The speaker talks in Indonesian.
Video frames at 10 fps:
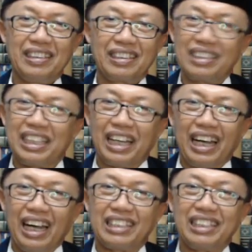Tidak
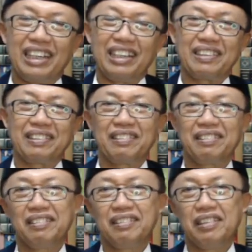ada
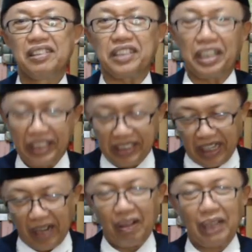
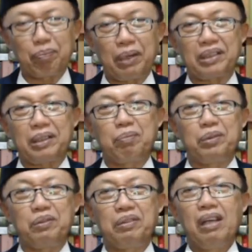cendikiawan
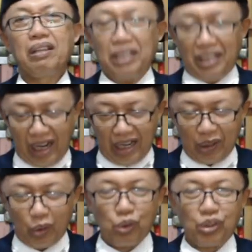bertemu, tidak
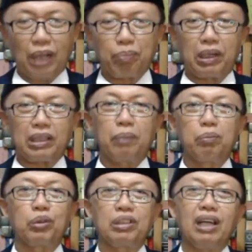ada ustadz
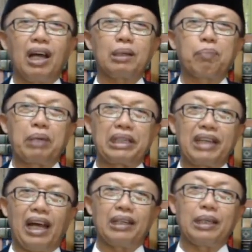bertemu, tidak ada
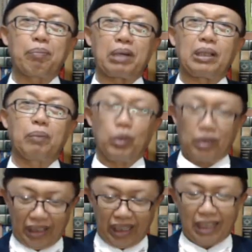bedande bertemu,
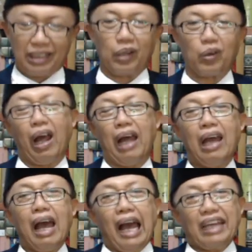tidak ada
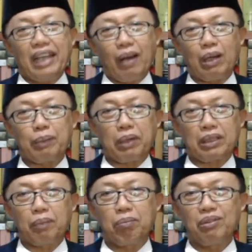rohaniawan
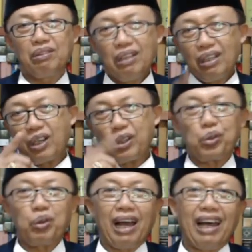bertemu,
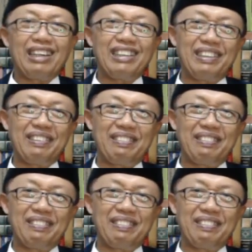kecuali